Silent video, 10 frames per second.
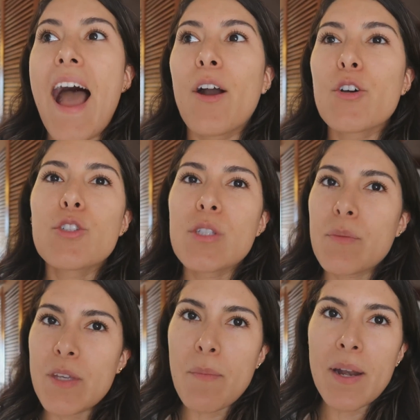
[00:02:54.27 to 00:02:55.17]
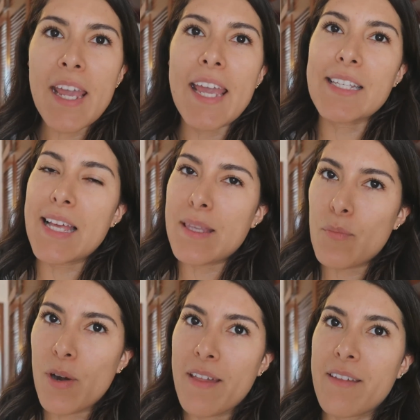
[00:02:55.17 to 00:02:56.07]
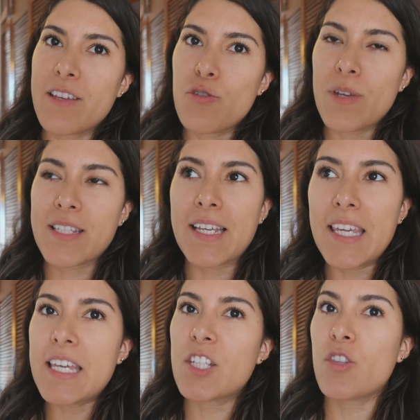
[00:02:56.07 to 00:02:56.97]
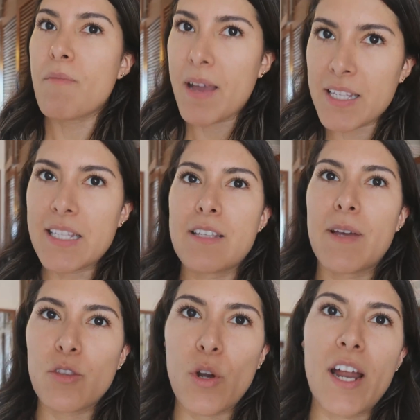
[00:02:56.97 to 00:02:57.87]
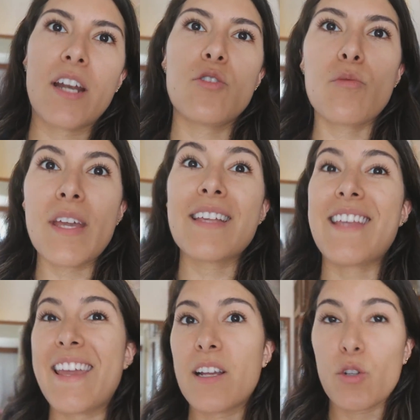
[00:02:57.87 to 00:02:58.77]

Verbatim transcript: agosto y septiembre es la temporada de lluvias aquí, es donde más les va a tocar lluvias e